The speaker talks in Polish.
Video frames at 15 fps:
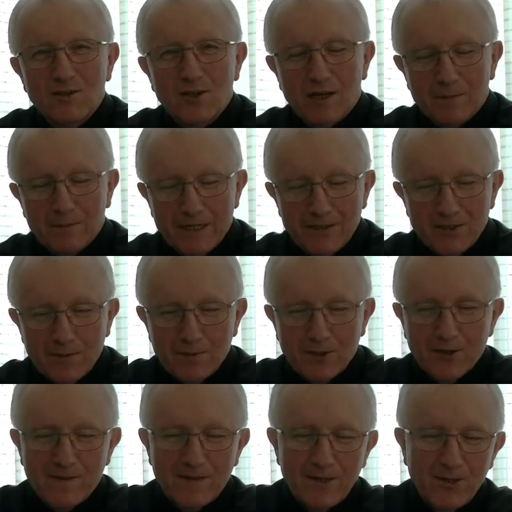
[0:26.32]
Niech będzie
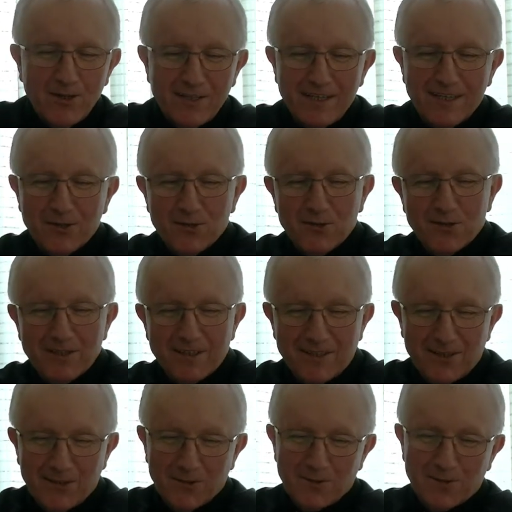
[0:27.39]
pochwalony Jezus
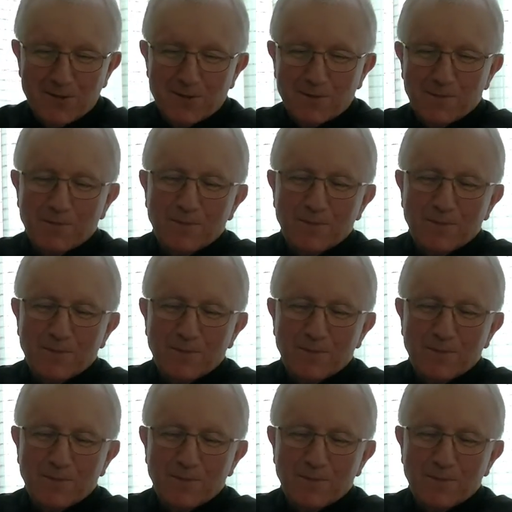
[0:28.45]
Chrystus.